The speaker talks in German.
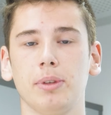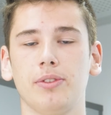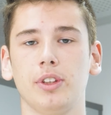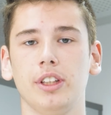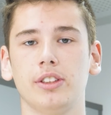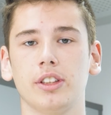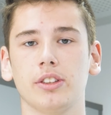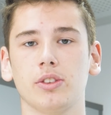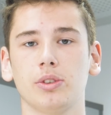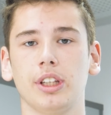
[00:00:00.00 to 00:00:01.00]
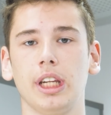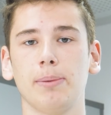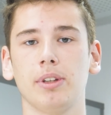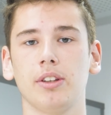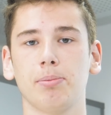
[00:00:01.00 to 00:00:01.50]
mich für dieses
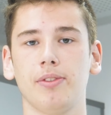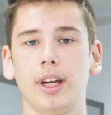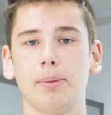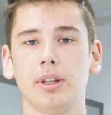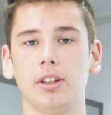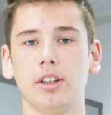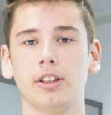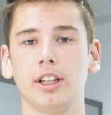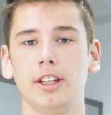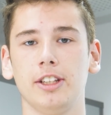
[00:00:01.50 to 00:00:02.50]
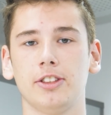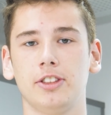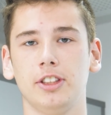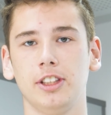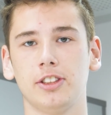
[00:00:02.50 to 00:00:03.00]
Unternehmen bewerbe, dann lesen
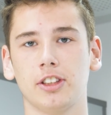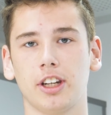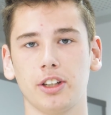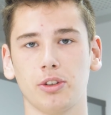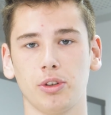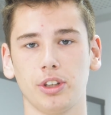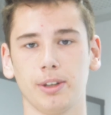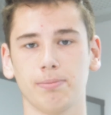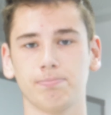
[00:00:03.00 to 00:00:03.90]
Sie diese drei Gründe.